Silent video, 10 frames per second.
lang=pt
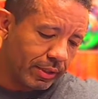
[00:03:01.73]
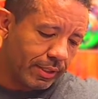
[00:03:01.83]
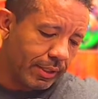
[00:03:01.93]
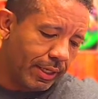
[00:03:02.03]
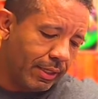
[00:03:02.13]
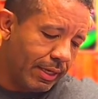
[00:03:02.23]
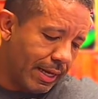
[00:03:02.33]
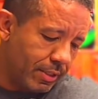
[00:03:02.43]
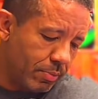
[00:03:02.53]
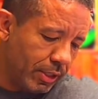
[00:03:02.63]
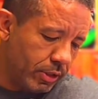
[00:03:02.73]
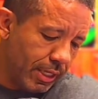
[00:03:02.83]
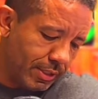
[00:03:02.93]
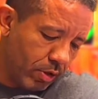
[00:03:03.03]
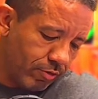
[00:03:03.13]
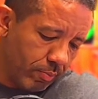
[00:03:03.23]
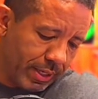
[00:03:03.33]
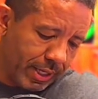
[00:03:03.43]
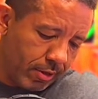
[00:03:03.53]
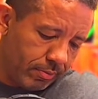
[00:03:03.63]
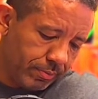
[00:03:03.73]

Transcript: aí, em lilás, mede 10. Agora vamos para cá, ó.